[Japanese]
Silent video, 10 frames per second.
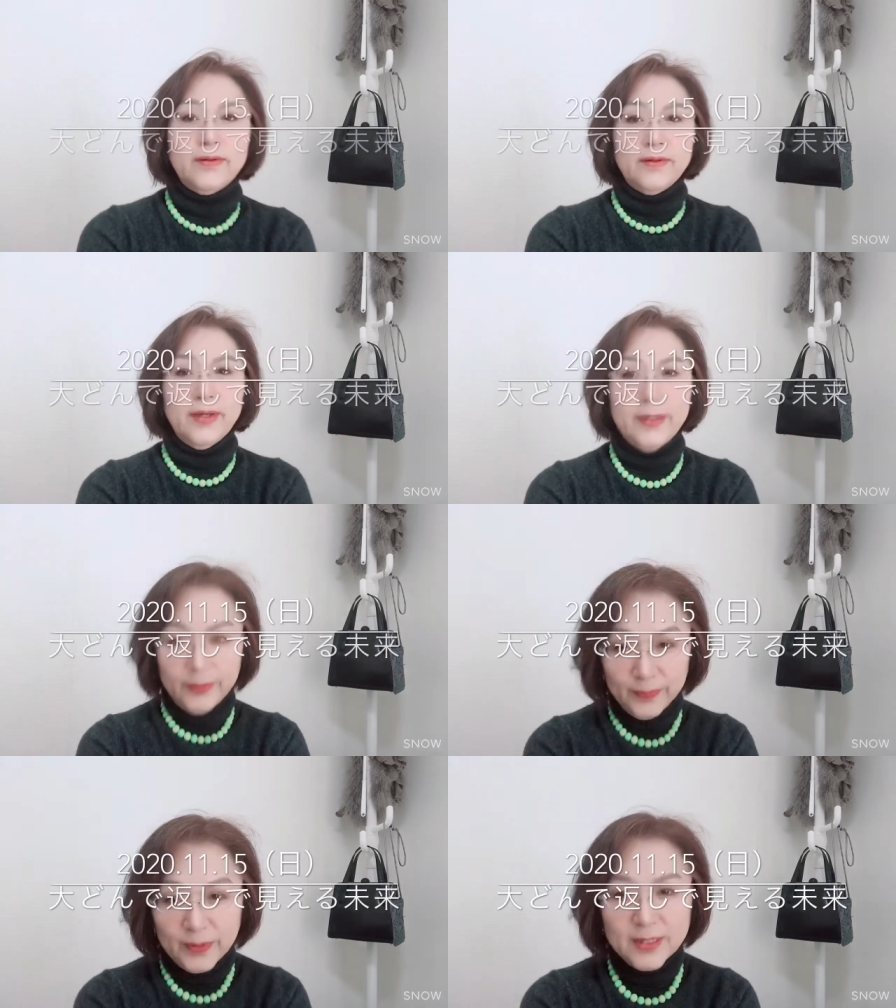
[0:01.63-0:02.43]
はい、
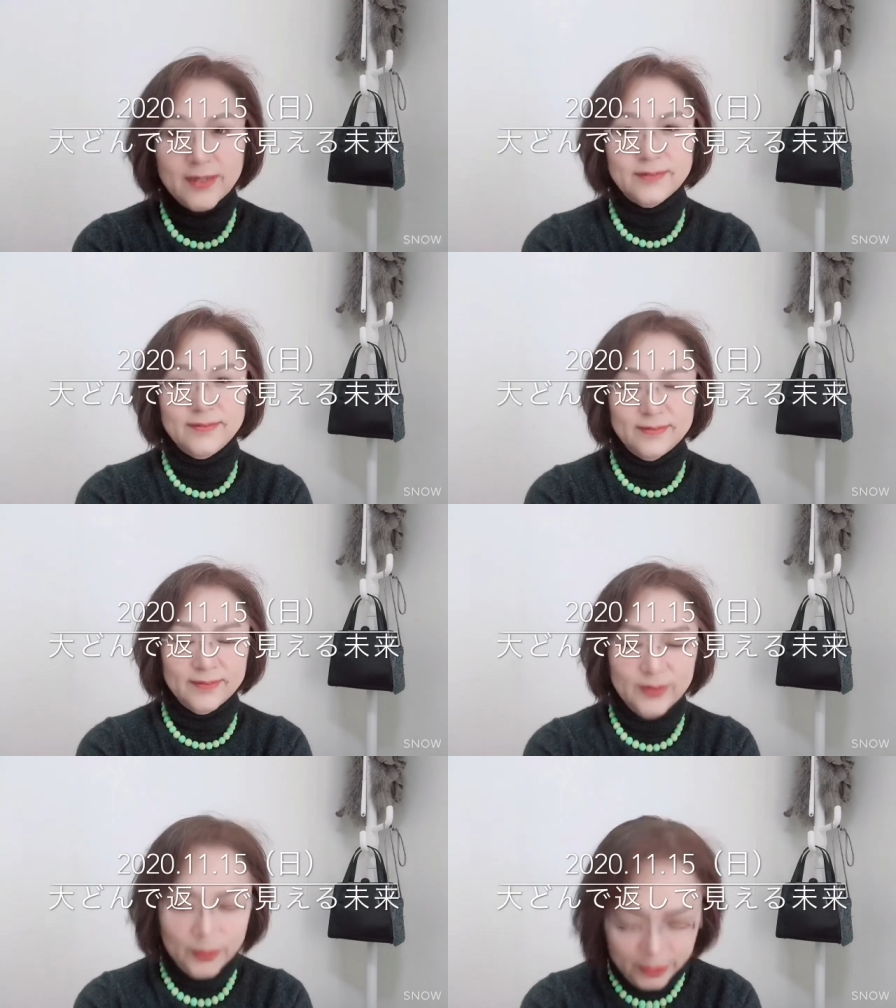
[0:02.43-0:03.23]
皆さん
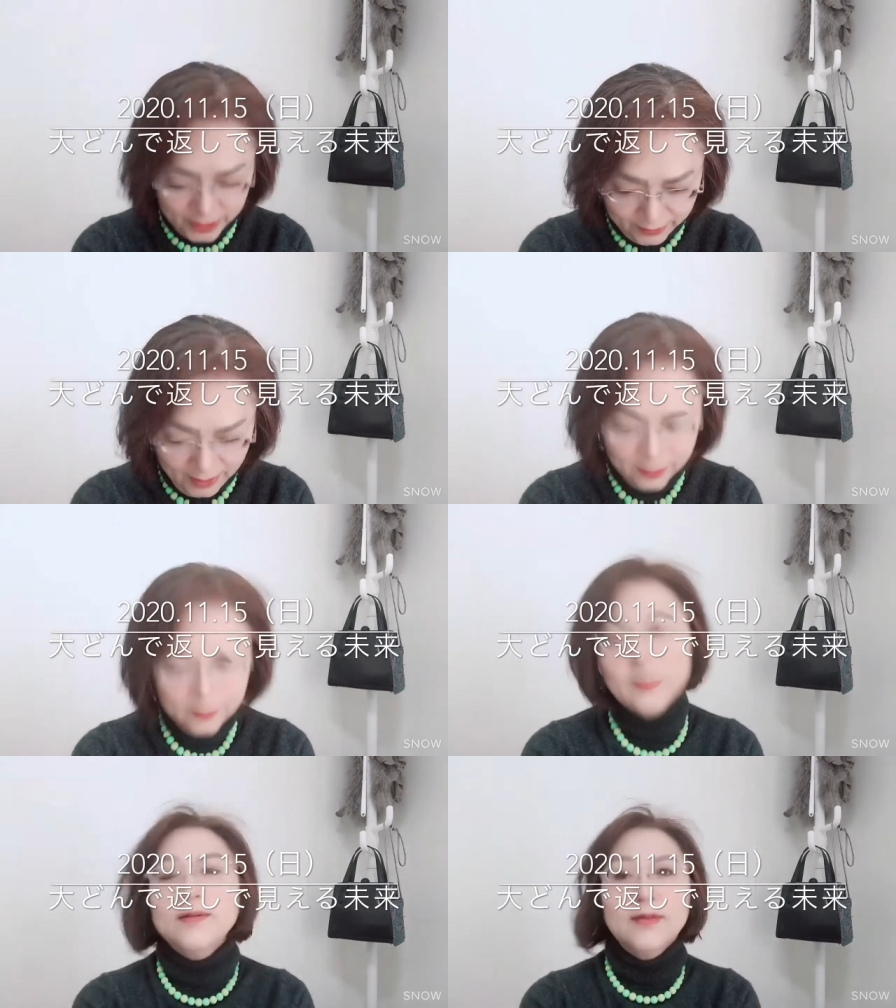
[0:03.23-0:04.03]
こんにちは。
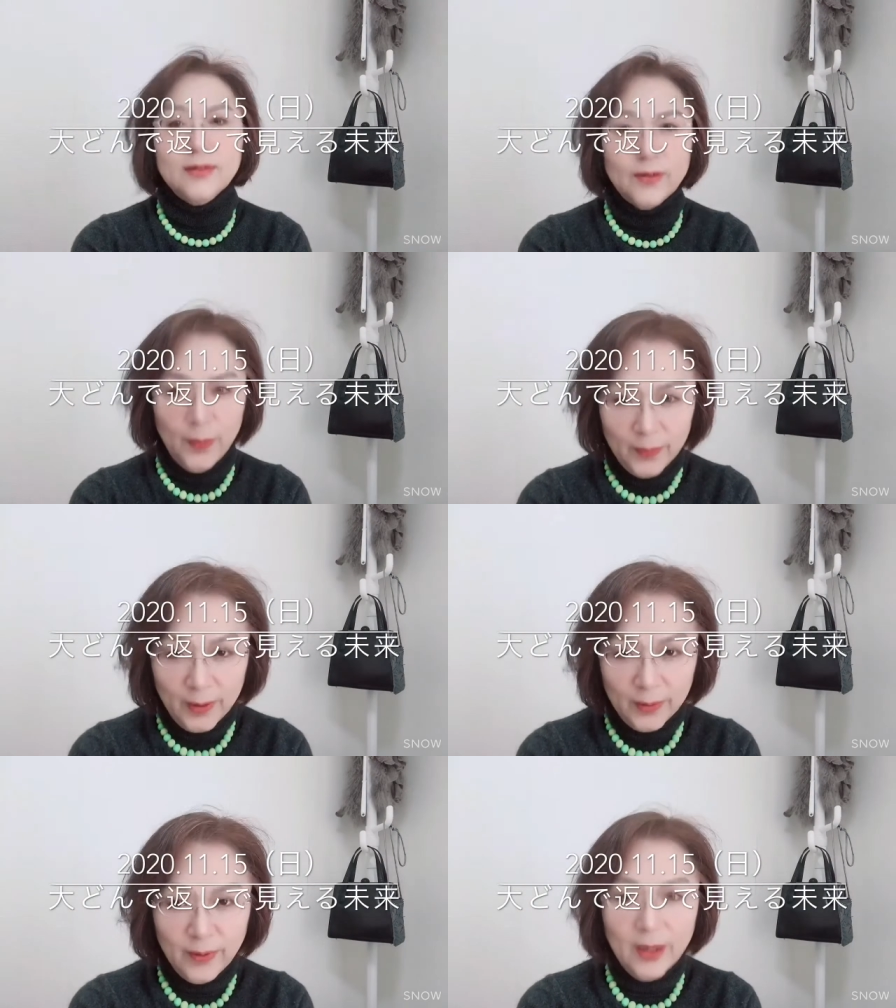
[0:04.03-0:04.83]
こん
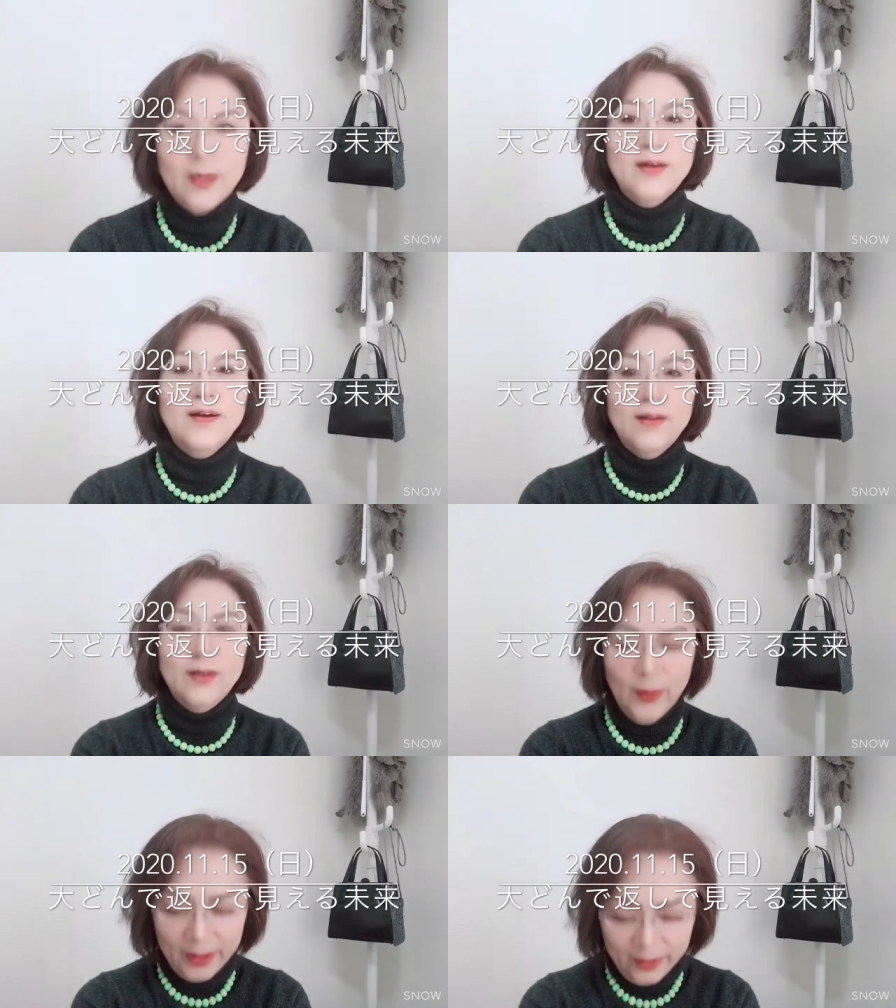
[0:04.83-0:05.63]
ばんは。
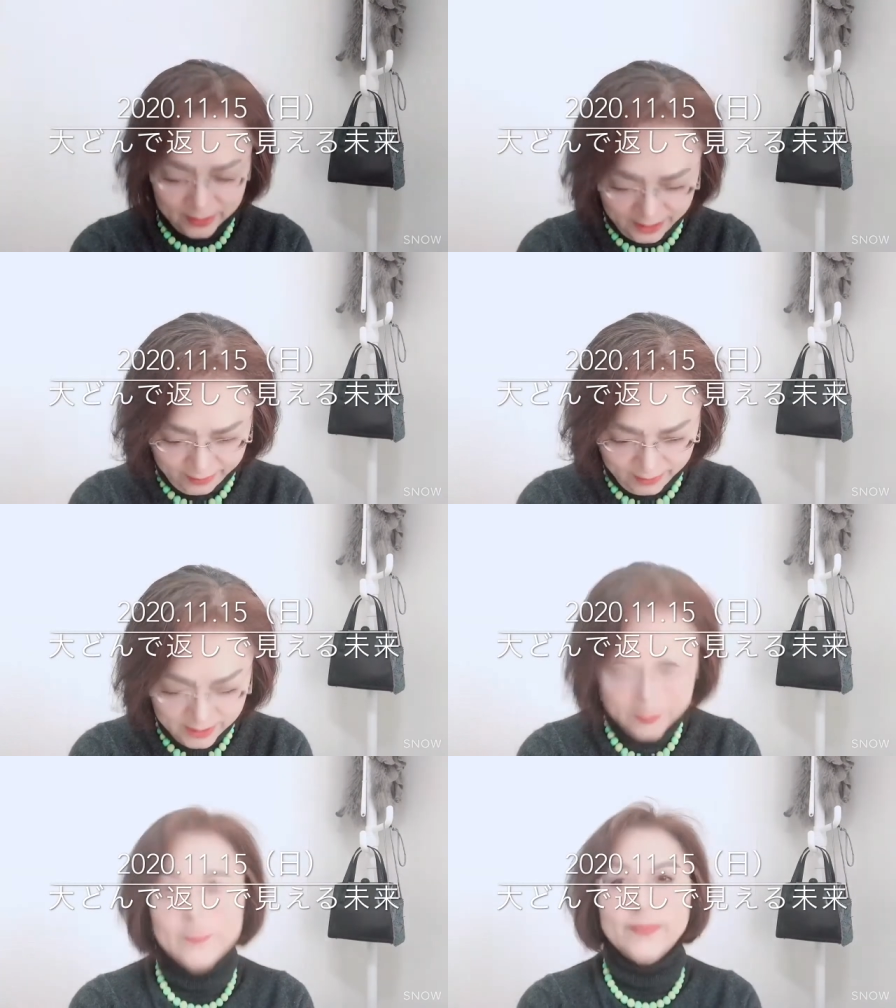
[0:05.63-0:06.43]
おはようございま
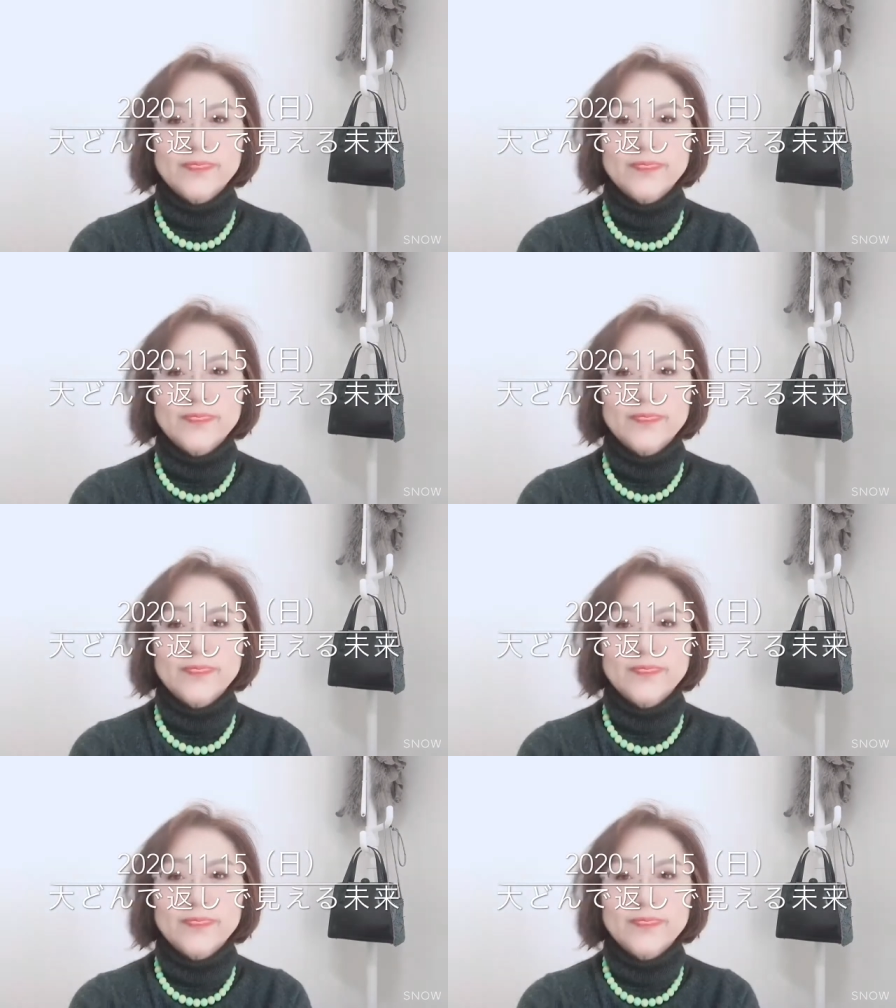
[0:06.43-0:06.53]
す。